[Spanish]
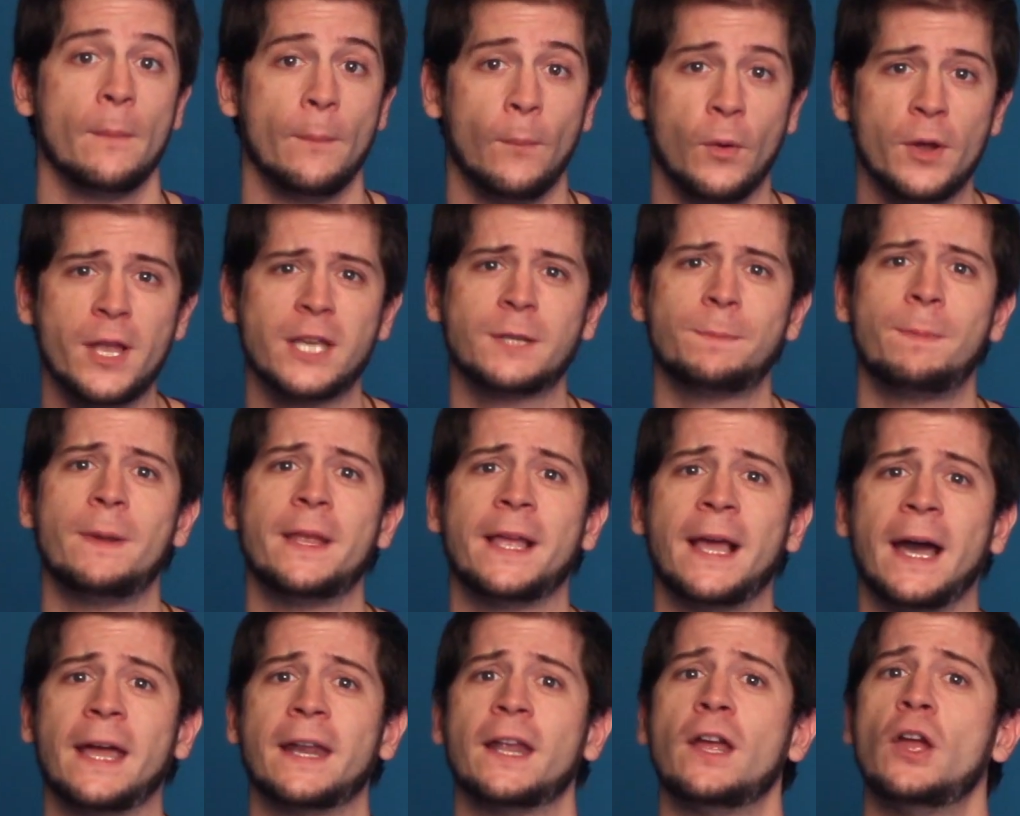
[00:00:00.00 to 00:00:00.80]
Voy a
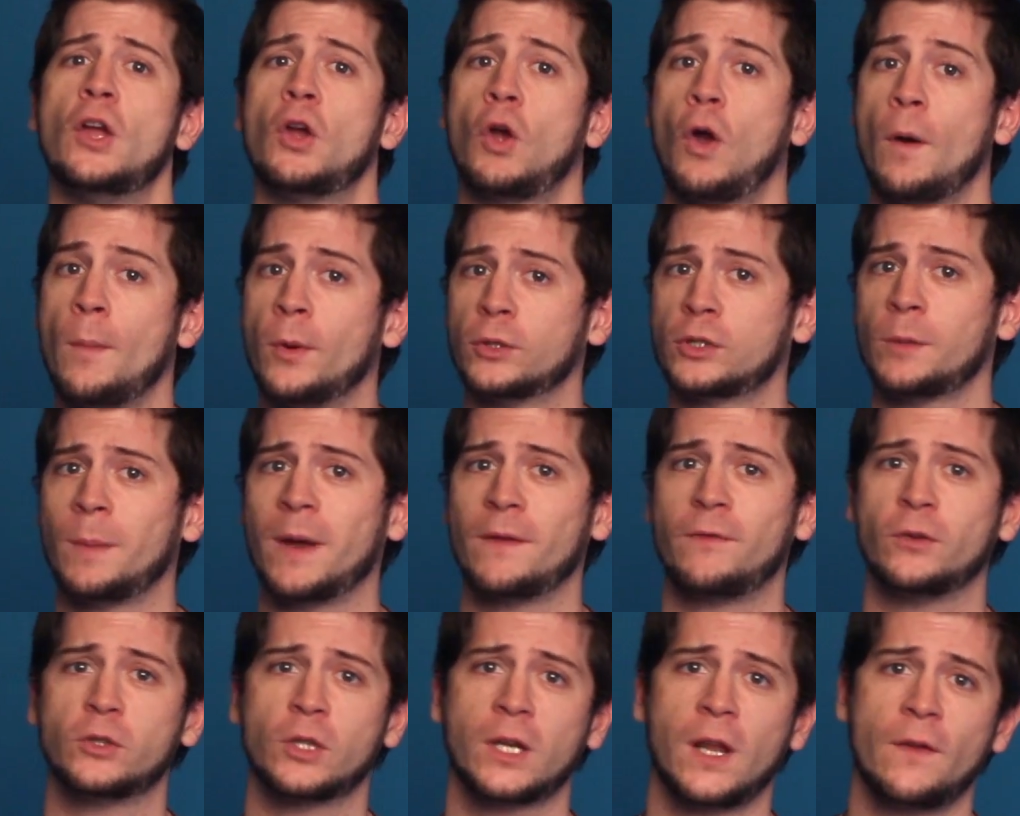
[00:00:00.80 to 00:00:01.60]
explicar cómo
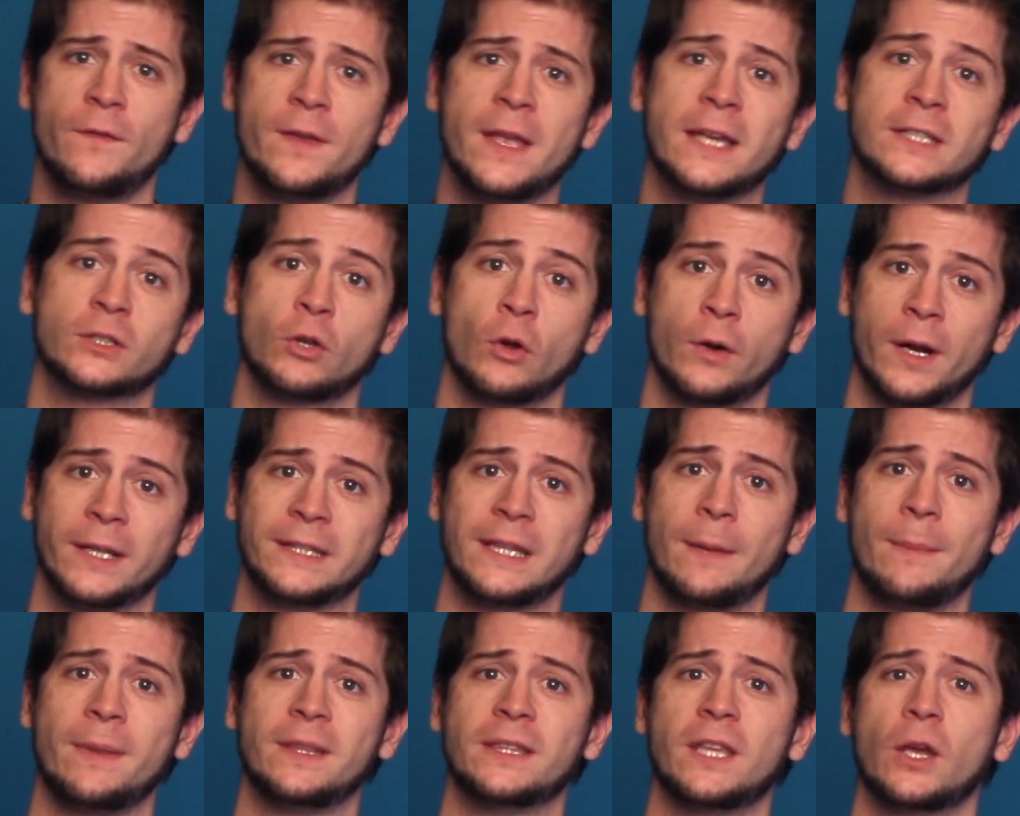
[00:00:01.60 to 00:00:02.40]
tomar fotografías
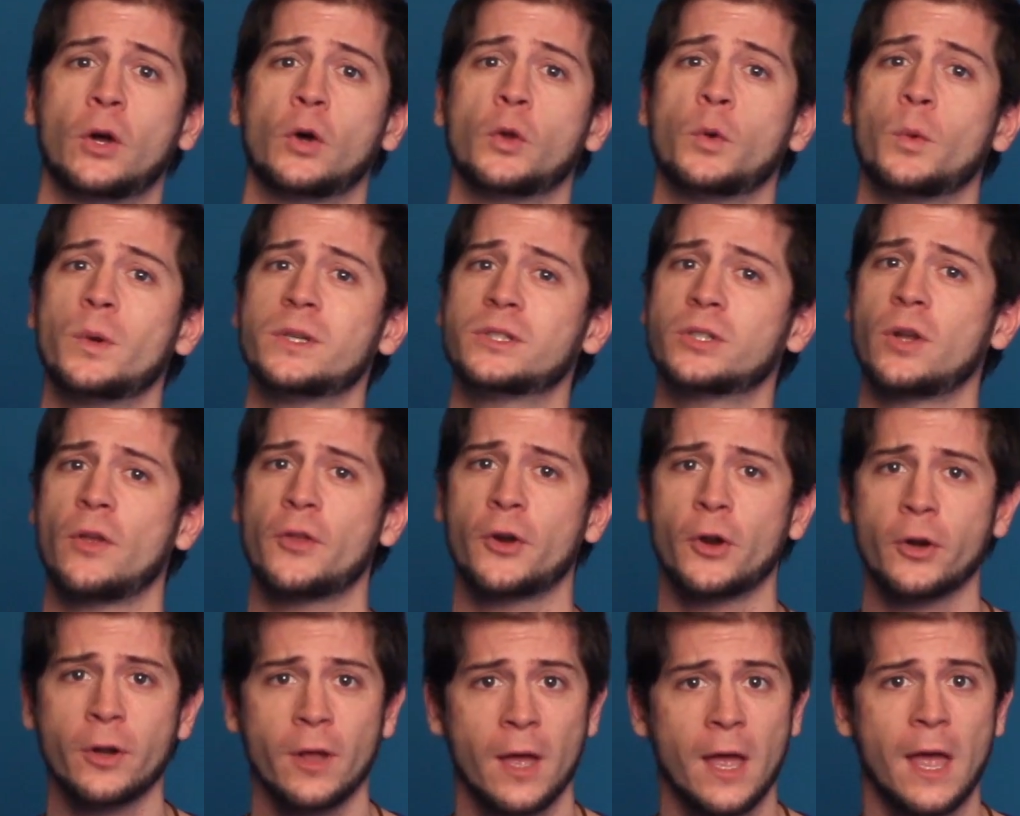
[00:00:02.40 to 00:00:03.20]
correctamente con nuestro
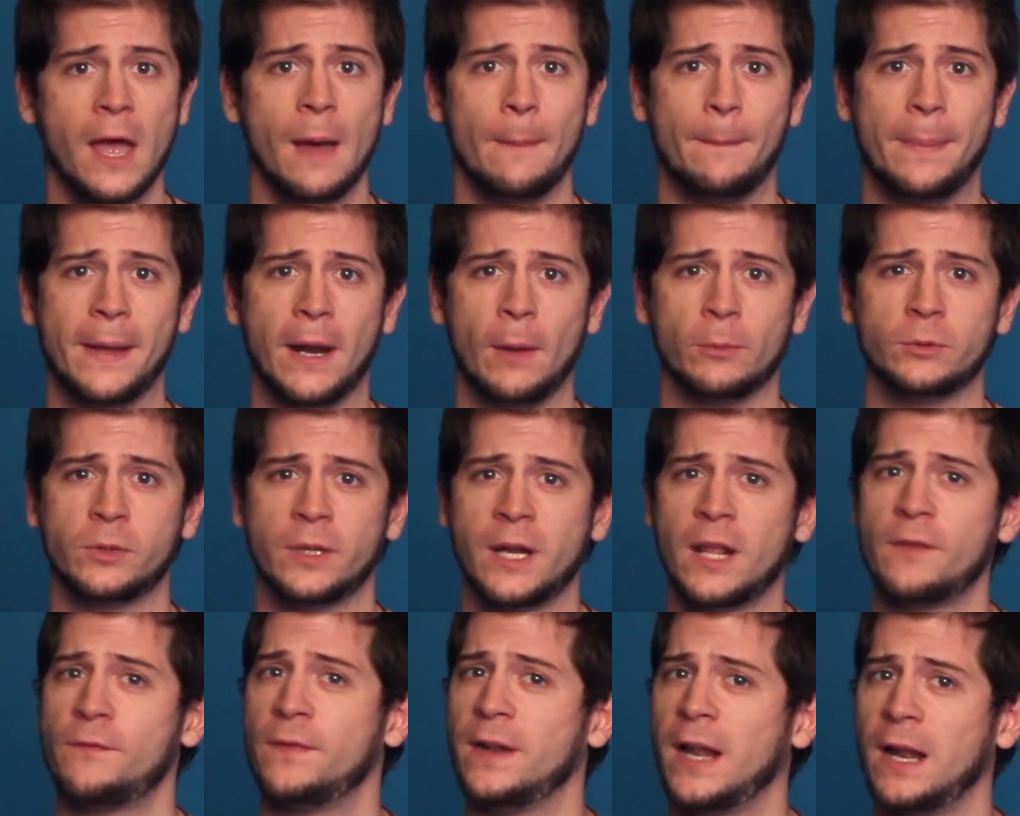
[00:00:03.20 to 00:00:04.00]
dron para
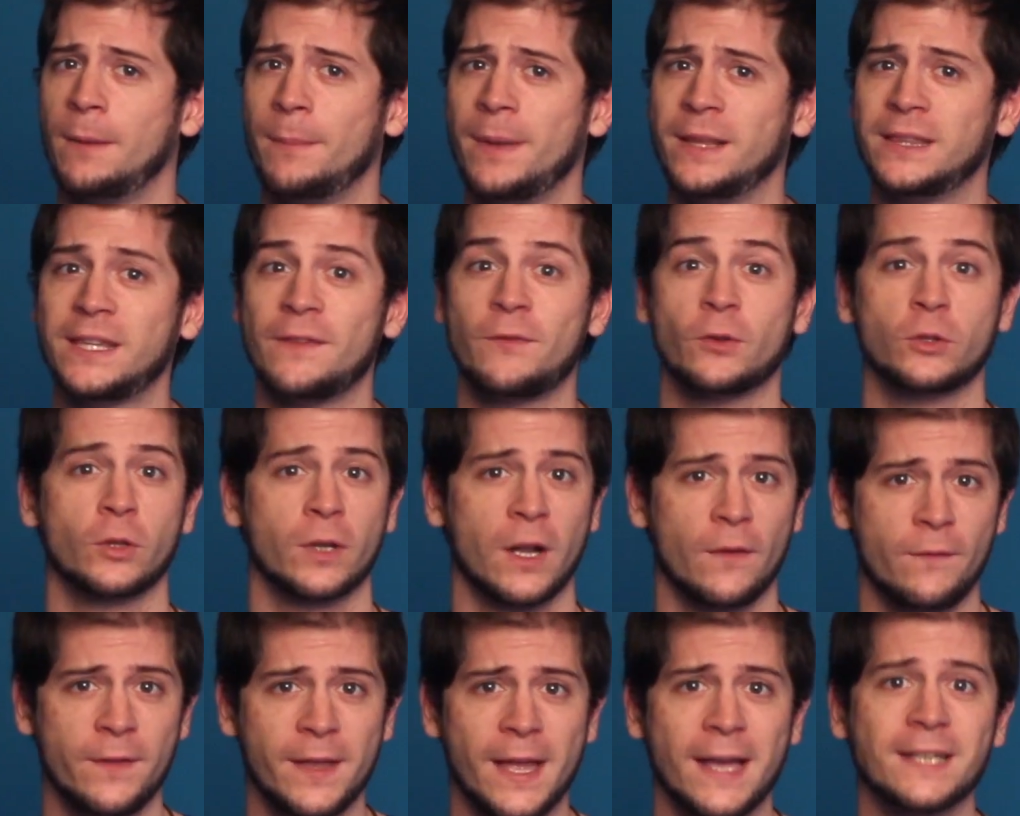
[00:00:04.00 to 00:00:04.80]
obtener finalmente
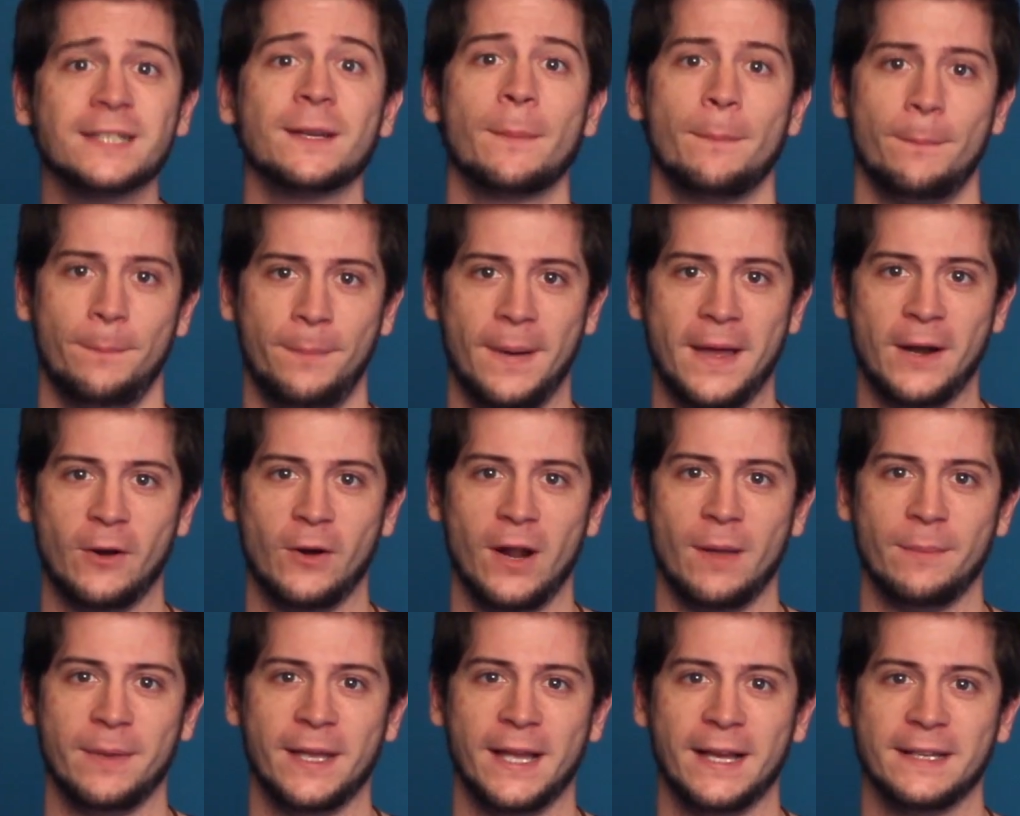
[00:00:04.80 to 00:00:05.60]
fotografías
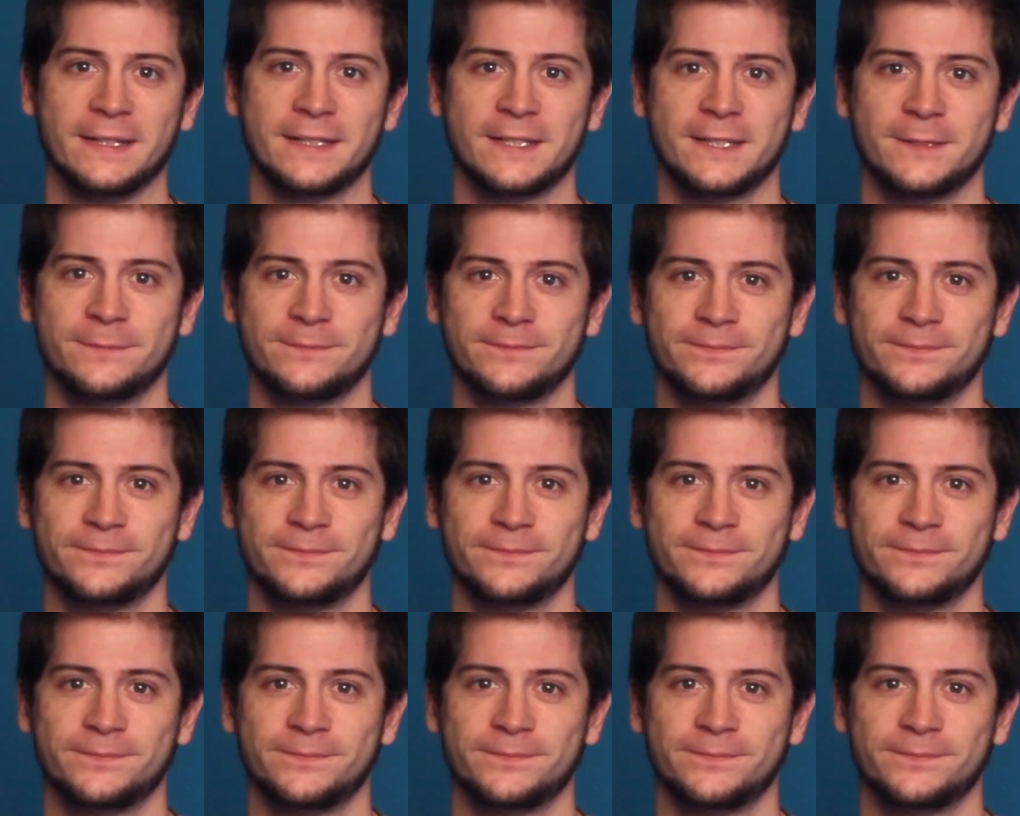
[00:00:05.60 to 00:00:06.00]
panorámicas.